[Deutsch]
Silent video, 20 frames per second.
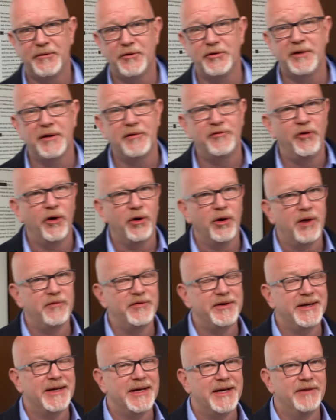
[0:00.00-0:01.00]
Durch den
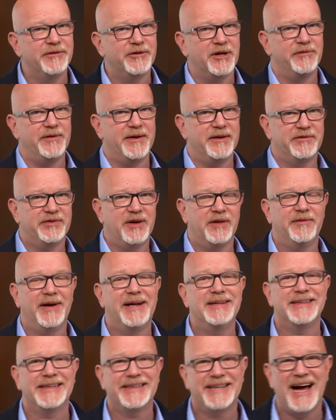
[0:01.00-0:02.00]
vorläufigen
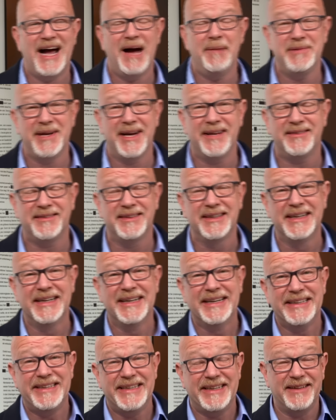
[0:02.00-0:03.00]
Insolvenzverwalter kam jetzt
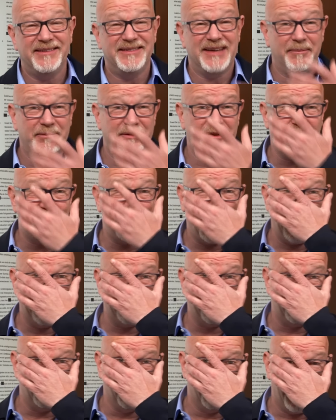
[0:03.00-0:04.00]
die gesamte
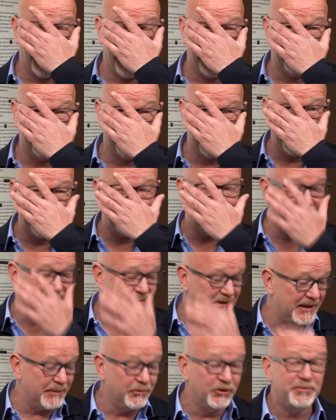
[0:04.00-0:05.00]
Schadenssumme ans Licht.
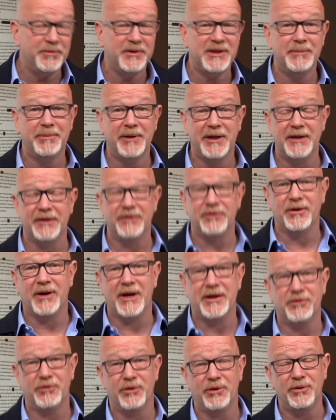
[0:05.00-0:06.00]
Ich muss mir die Brille
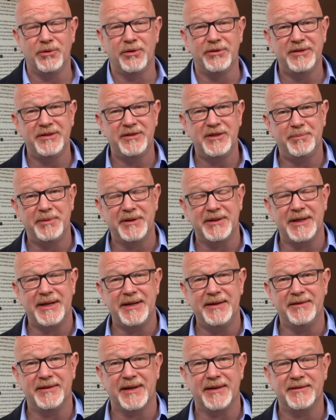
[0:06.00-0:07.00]
zurechtrücken und Sie sich bitte
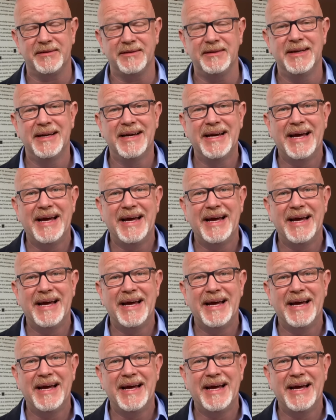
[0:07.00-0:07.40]
hinsetzen.